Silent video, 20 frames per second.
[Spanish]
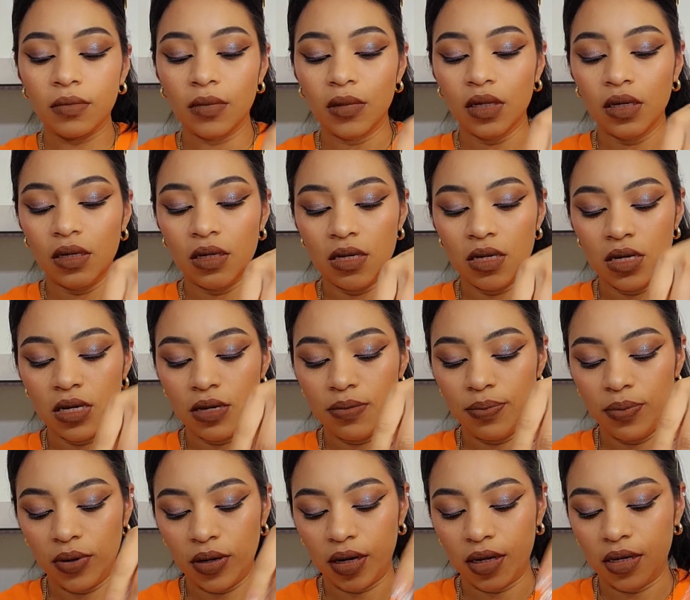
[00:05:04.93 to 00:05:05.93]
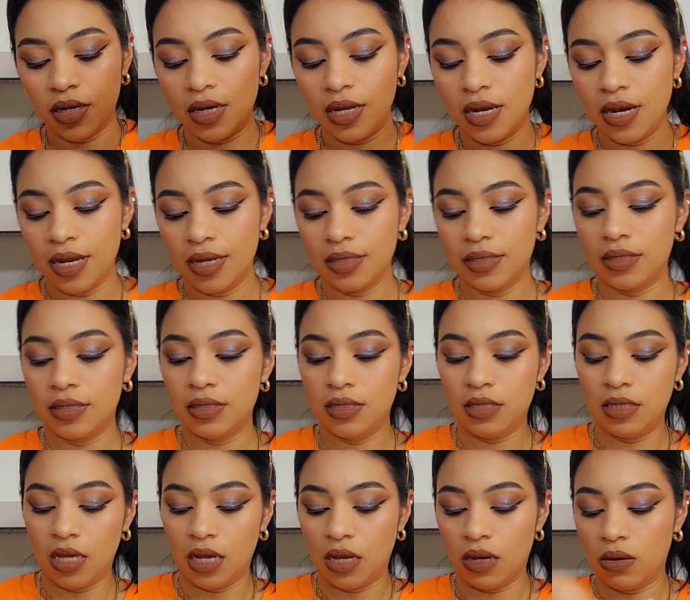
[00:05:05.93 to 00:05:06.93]
Y por aquí las
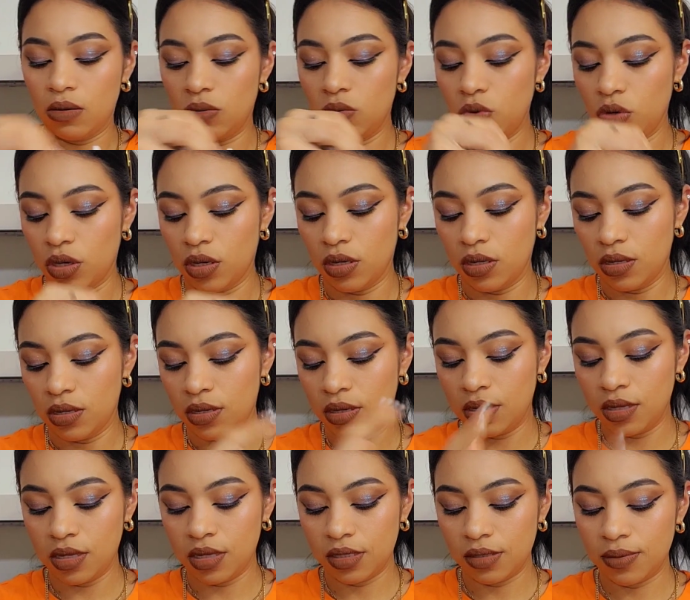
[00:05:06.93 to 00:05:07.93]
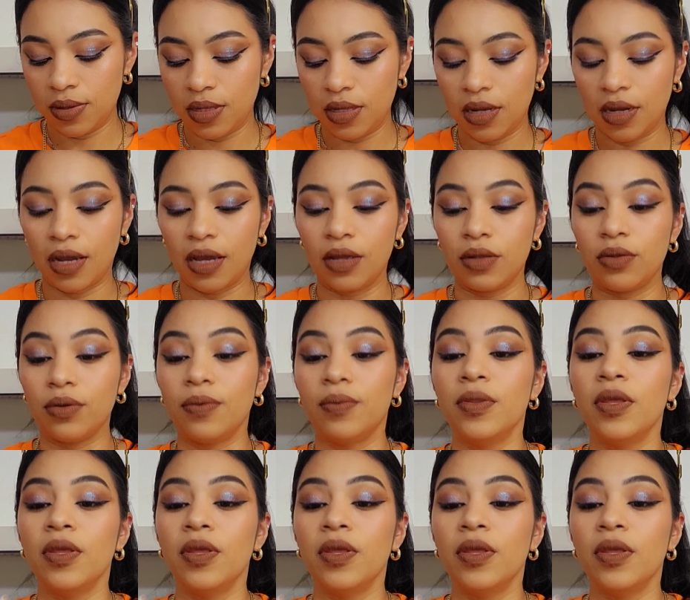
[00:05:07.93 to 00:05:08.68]
tengo. Uy, se me anda cayendo.